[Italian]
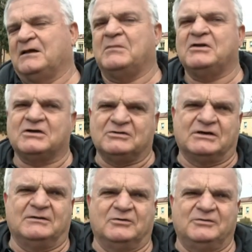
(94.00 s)
Ma io credo
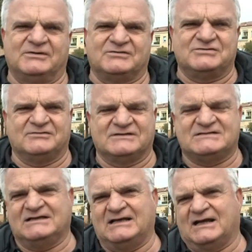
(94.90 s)
che il Movimento 5
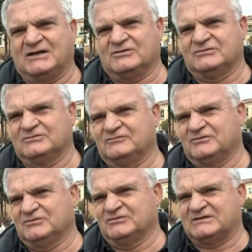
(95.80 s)
Stelle ha raccolto un
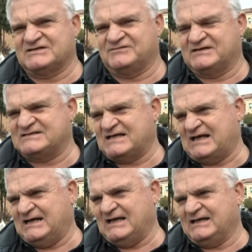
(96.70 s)
voto
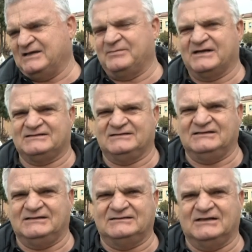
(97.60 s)
trasversale, anche parte
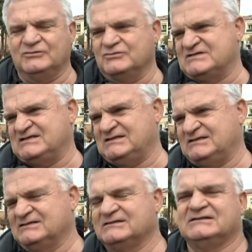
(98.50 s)
di
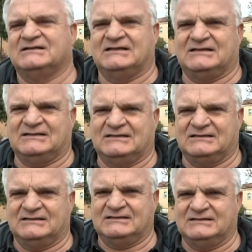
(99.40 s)
delusi
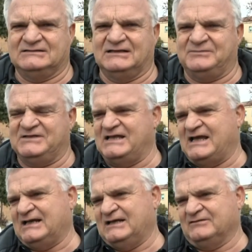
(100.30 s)
eh, del
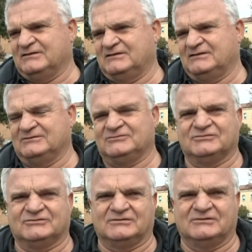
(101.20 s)
PDL,
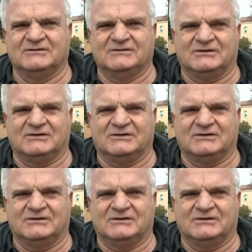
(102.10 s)
tutto,